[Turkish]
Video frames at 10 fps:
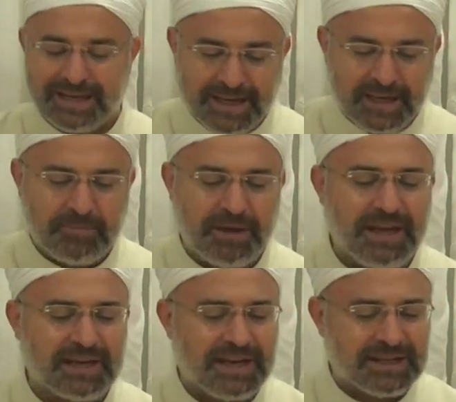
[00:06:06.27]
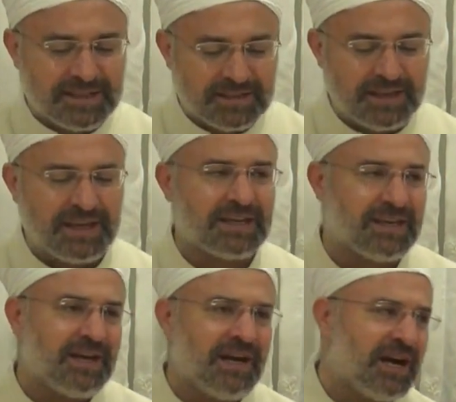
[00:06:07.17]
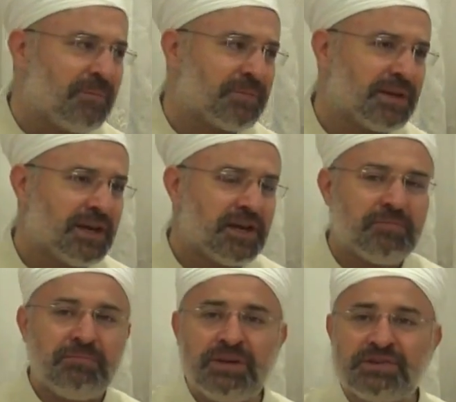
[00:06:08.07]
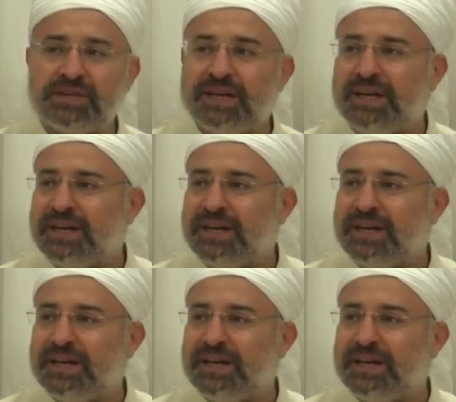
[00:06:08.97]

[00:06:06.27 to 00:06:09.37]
Yani melekler dediler ki ya Rab biz